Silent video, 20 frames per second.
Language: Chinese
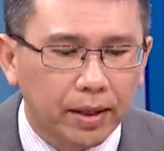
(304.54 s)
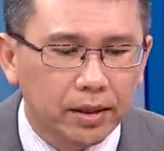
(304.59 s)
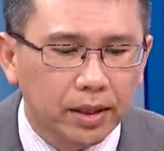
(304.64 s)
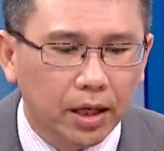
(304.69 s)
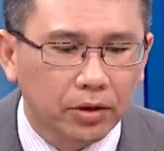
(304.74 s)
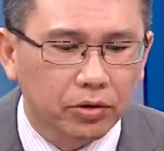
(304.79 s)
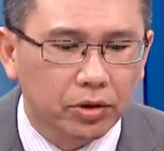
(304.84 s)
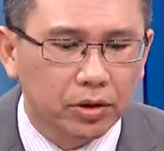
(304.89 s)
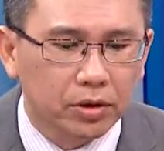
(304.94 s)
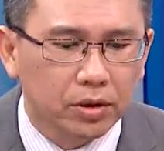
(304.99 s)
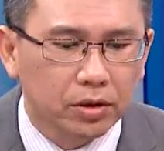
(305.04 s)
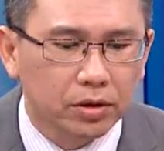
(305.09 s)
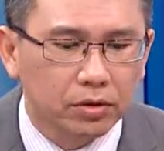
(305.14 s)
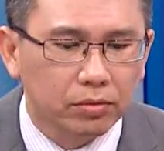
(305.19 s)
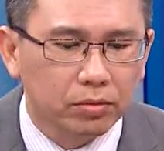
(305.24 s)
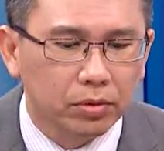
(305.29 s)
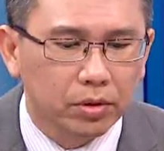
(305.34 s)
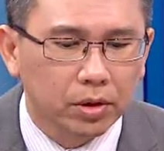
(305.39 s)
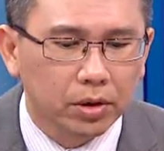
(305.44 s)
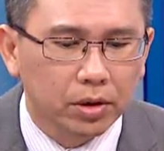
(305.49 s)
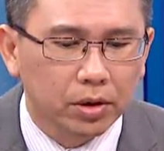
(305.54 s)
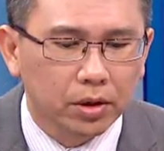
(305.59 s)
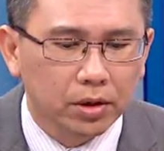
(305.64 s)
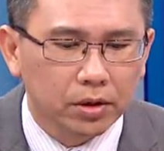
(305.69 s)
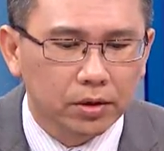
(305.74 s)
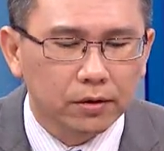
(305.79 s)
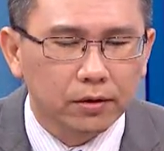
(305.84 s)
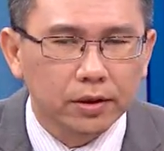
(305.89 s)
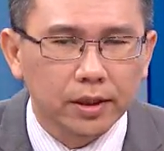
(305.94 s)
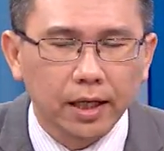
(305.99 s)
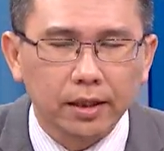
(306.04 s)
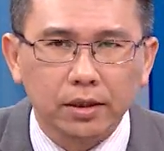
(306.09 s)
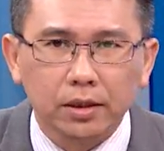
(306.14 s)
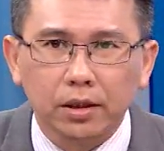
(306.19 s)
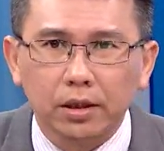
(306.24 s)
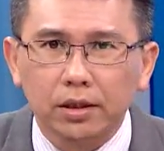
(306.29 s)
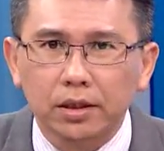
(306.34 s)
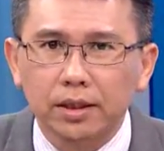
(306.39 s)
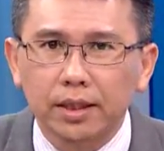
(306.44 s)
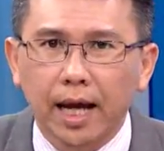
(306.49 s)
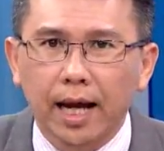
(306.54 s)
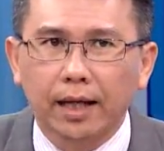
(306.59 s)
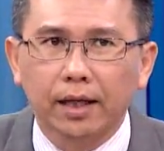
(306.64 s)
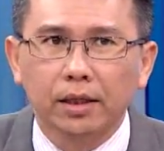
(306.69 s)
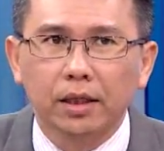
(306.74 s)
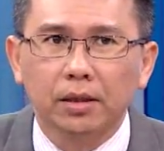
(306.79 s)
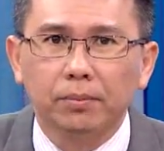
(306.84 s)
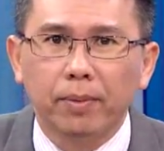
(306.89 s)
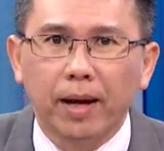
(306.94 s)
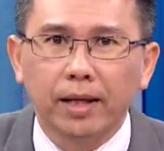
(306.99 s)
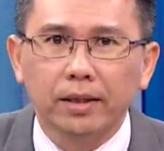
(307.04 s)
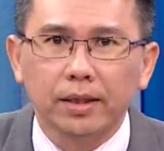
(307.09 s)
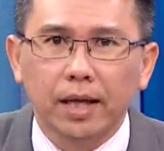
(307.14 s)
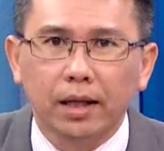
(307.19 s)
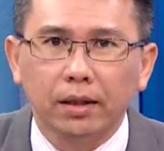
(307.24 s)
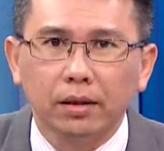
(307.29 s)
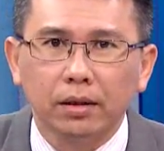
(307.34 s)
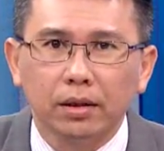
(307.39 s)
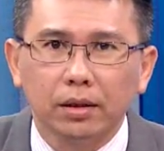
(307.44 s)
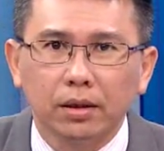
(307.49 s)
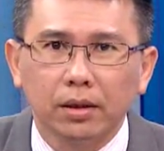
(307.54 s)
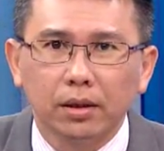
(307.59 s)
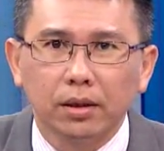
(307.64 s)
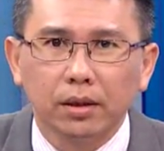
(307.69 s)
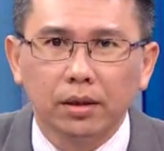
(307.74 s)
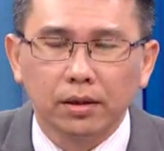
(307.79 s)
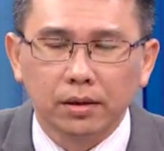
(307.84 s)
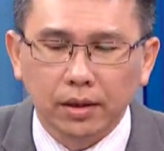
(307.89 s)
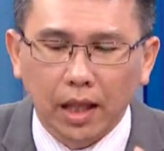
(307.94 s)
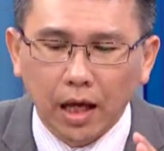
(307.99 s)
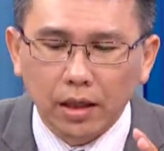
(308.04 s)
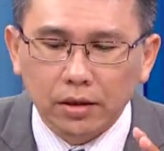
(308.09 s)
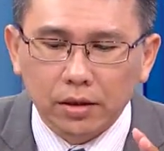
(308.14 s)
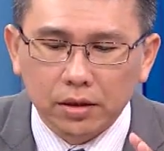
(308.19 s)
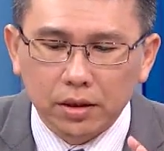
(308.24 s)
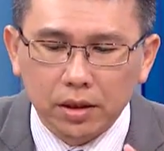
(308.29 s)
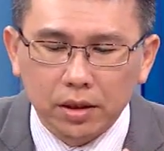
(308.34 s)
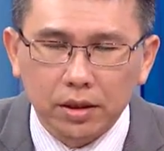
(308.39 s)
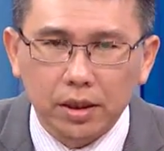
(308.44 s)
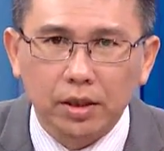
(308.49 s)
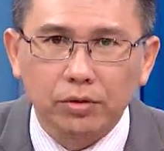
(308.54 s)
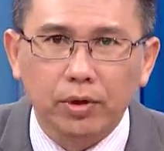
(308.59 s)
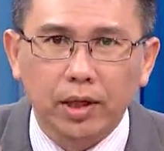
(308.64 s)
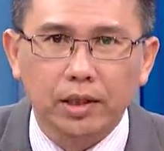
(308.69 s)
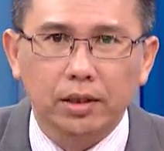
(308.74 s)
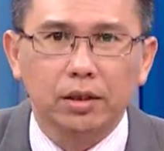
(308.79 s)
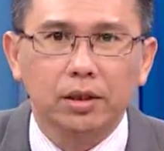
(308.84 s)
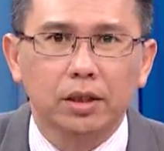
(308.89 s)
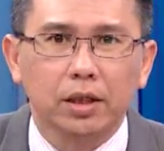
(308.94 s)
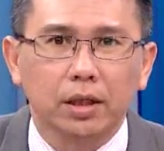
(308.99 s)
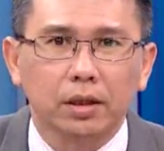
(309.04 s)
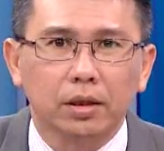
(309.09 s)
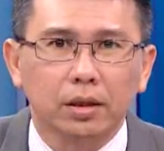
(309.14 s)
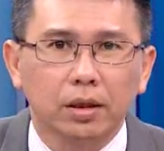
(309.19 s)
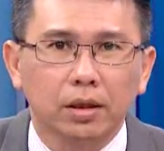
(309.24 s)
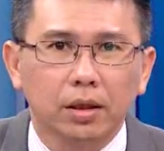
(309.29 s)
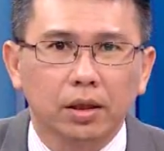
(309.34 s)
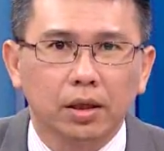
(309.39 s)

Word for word: 盘加权指数是是在整个下个礼拜三台子期结算之前，